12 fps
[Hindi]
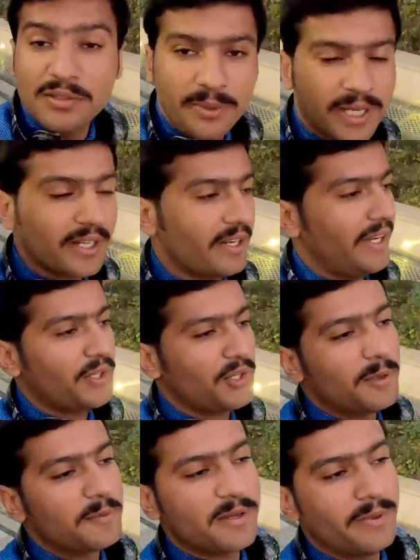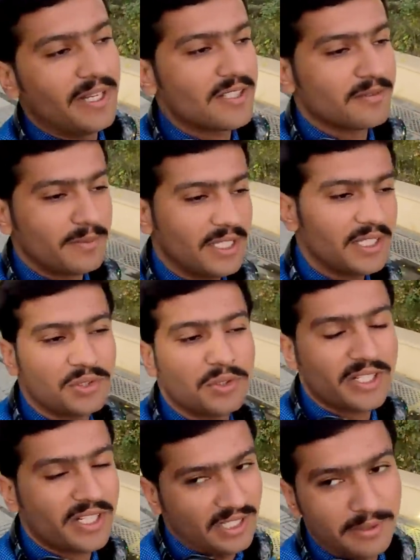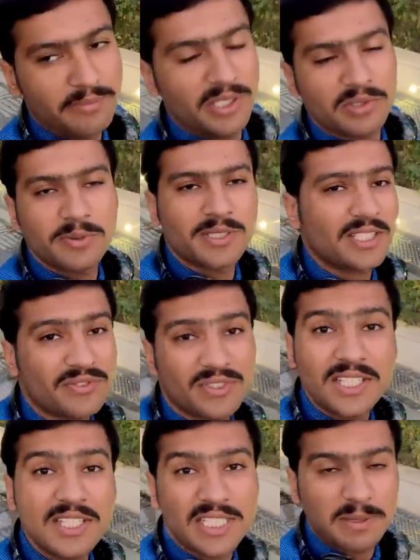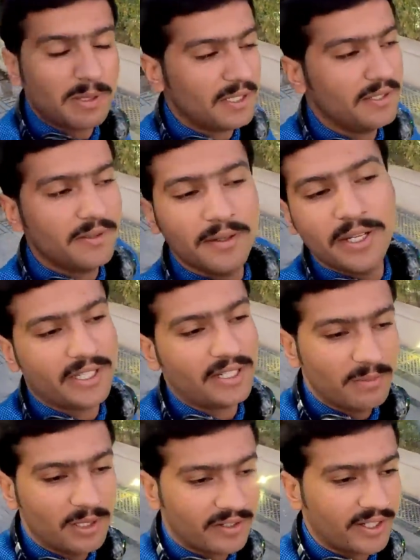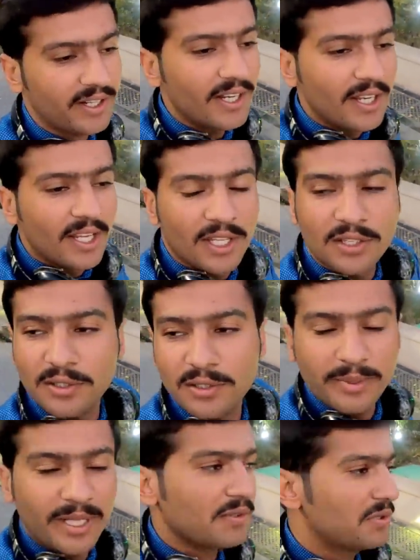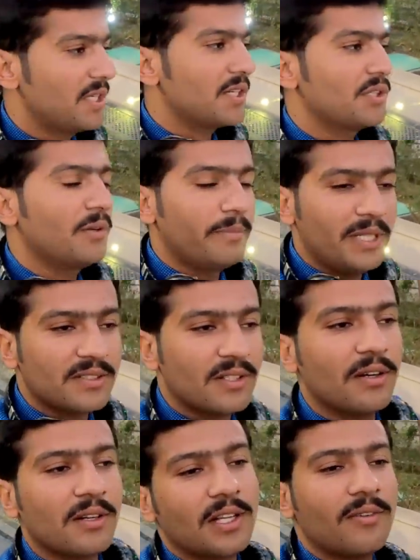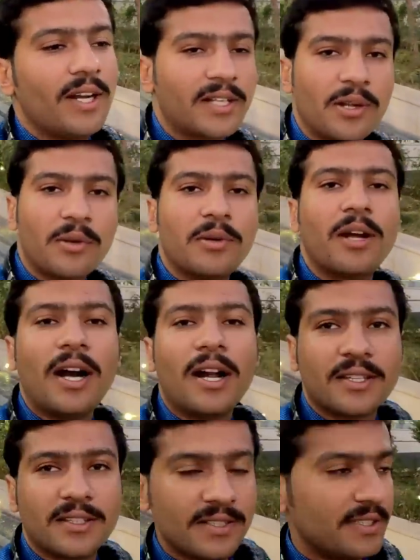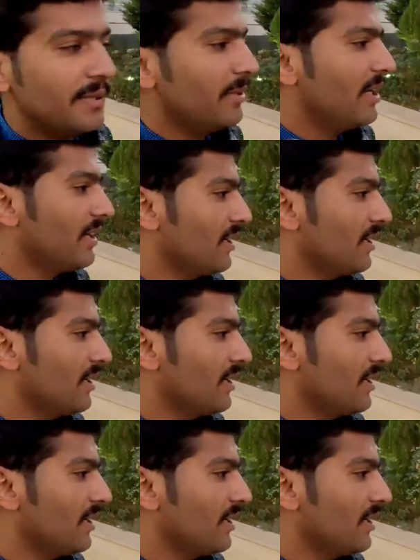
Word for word: बीस तुमान का एक शॉप से बैलेंस मिला जो कि कम है उसमें सिर्फ तीन जी डाटा मिल रहा है तो मैंने सोचा कि चलो बीस का और करवा के कोई आठ दस जी